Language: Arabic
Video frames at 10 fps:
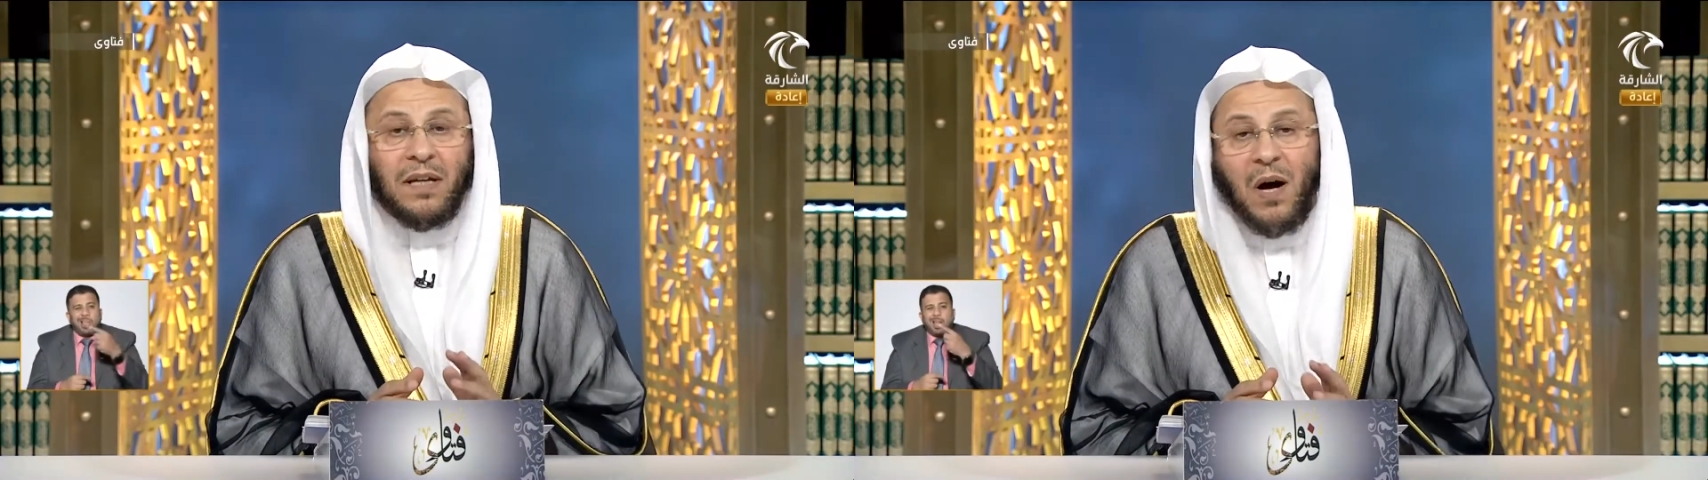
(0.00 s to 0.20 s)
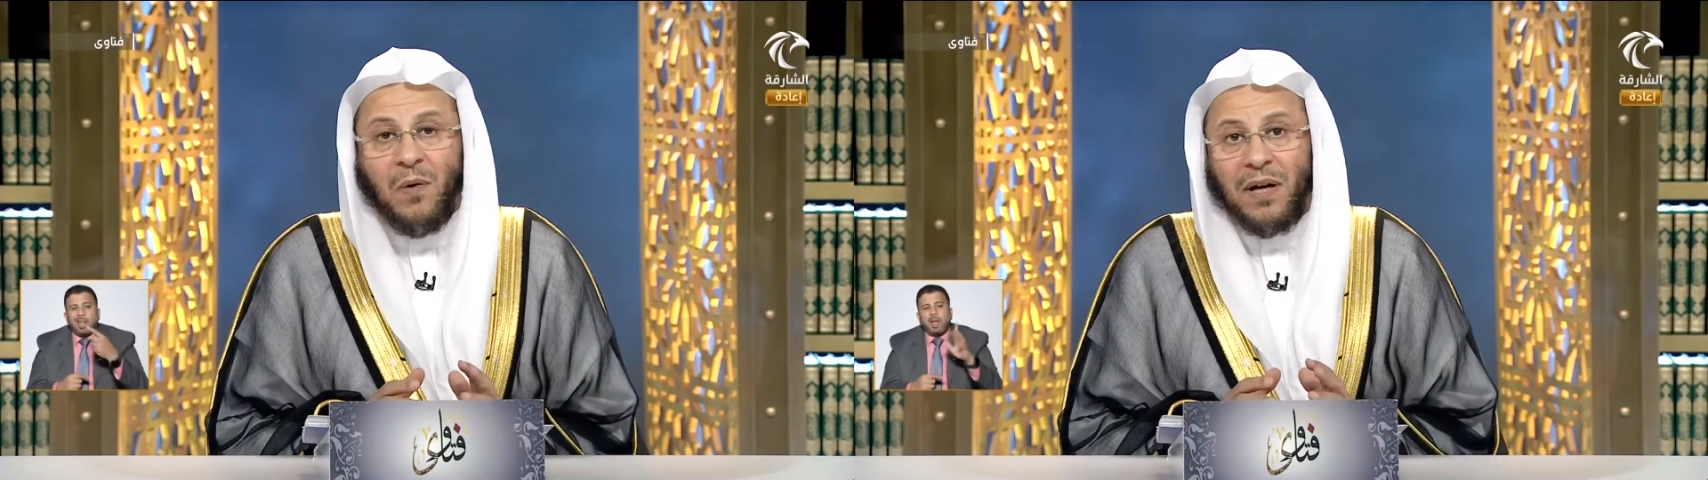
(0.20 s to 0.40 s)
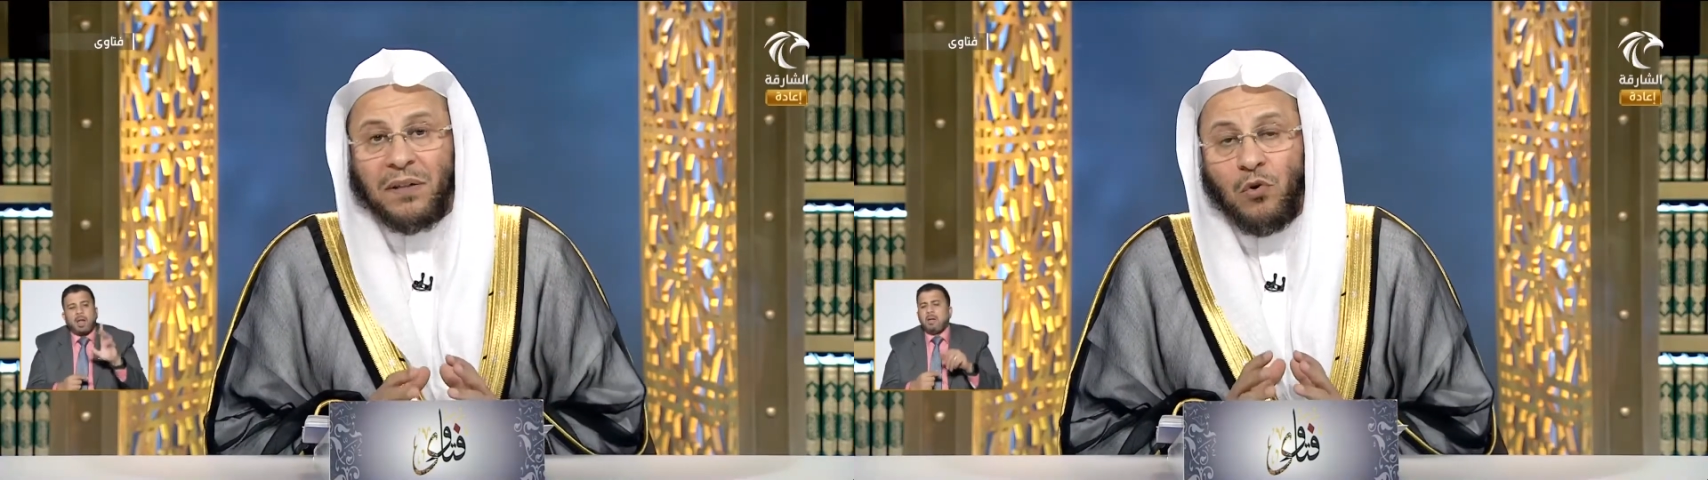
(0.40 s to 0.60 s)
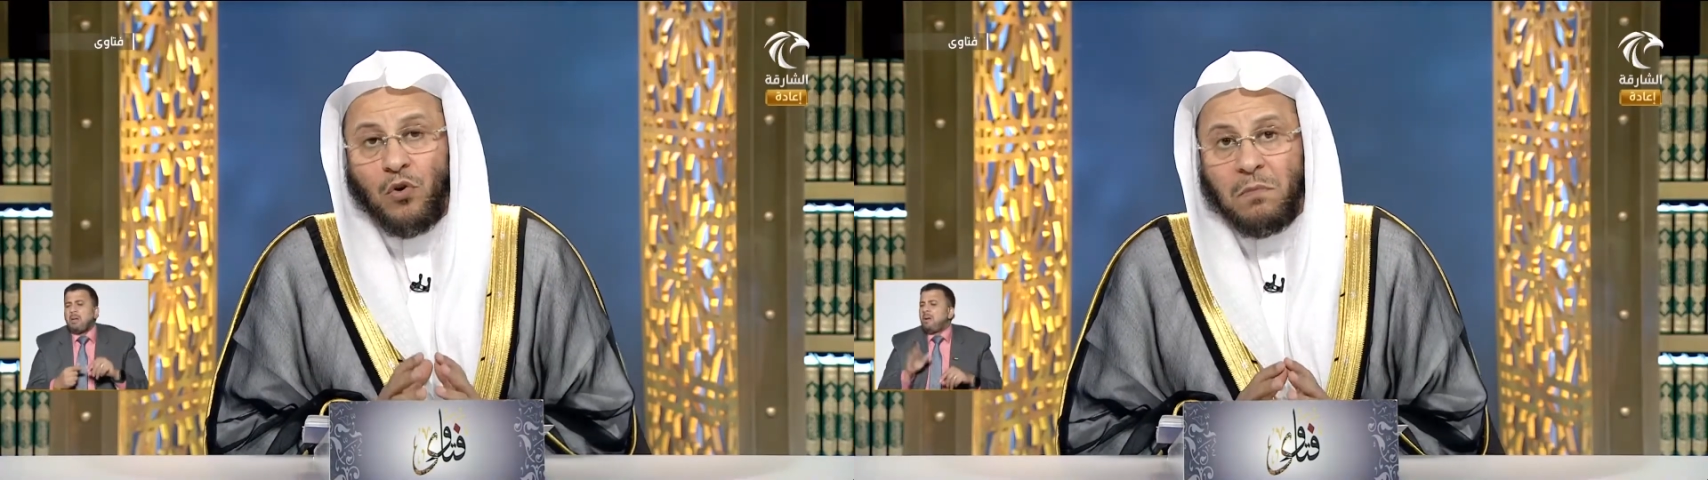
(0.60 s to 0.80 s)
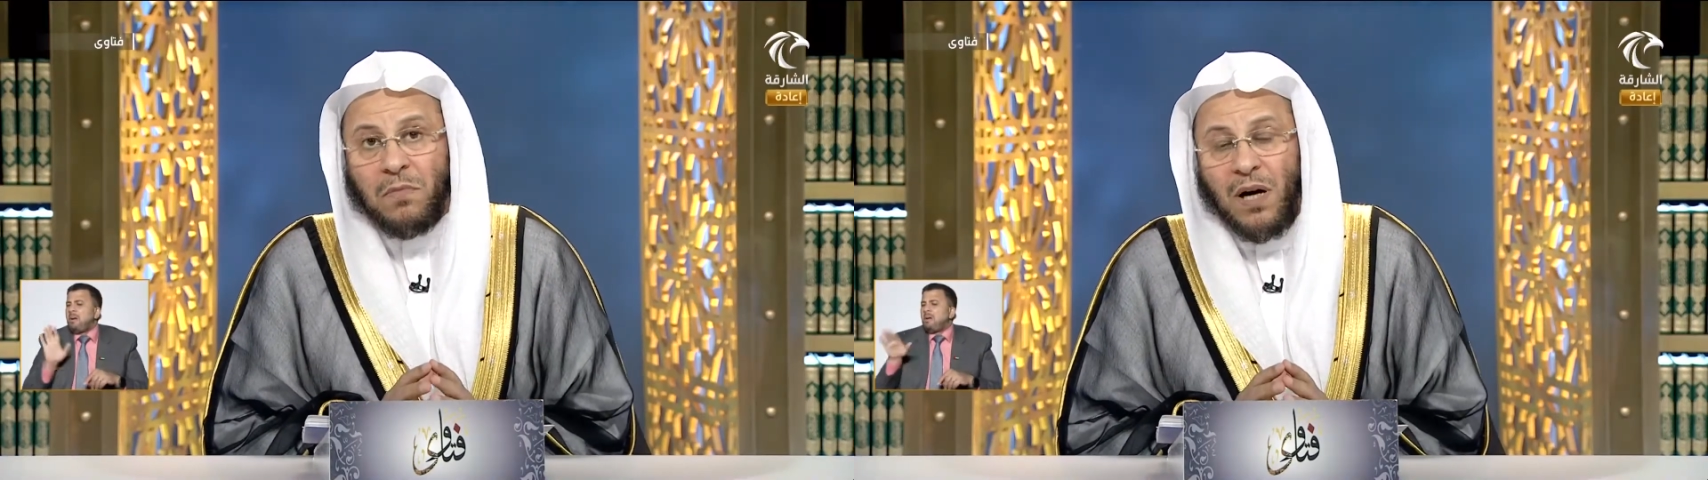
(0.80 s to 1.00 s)
خواتها
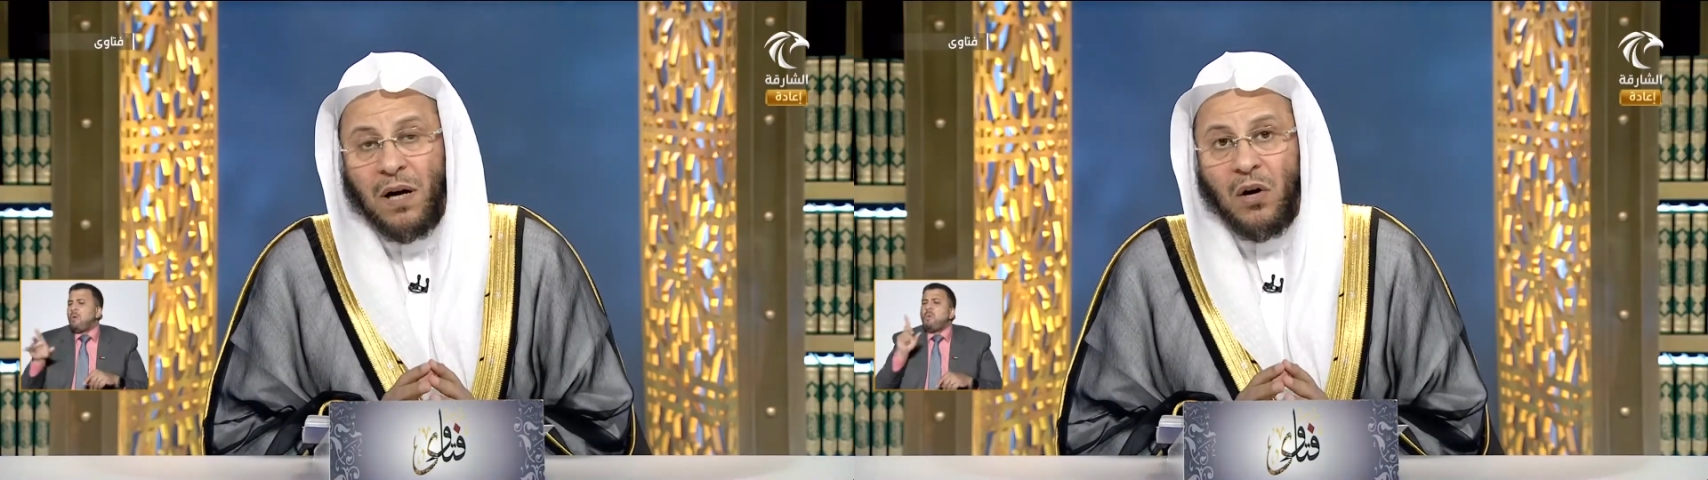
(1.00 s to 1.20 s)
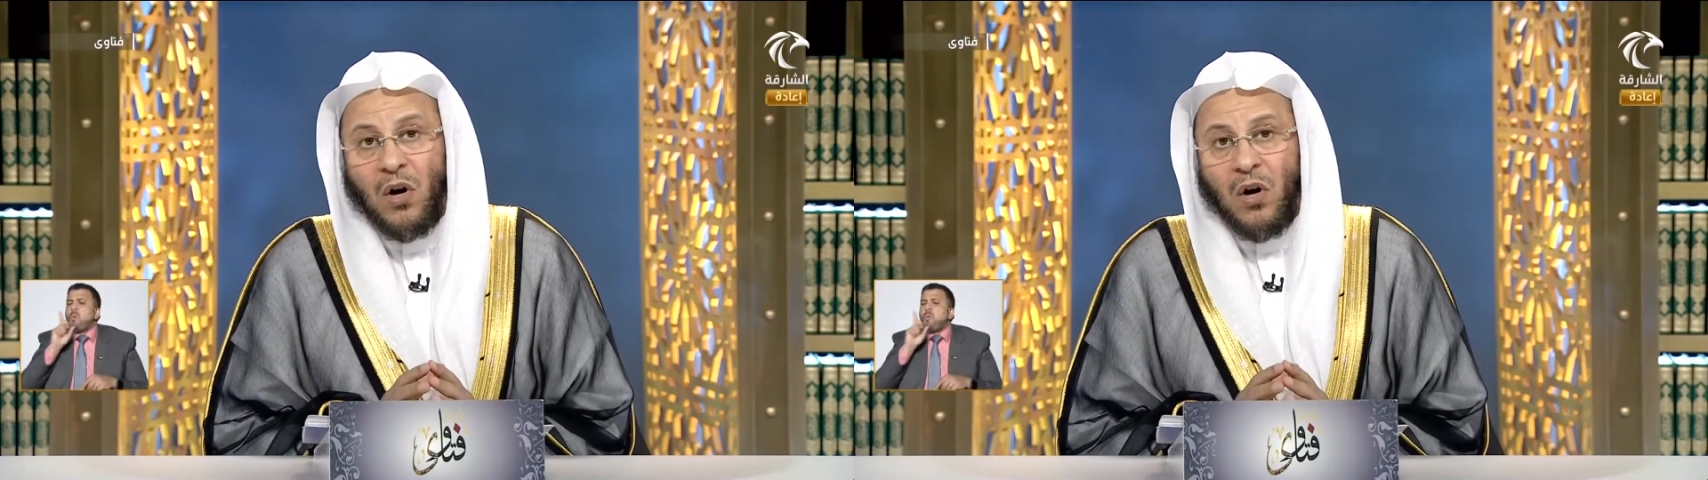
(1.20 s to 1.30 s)
وأمها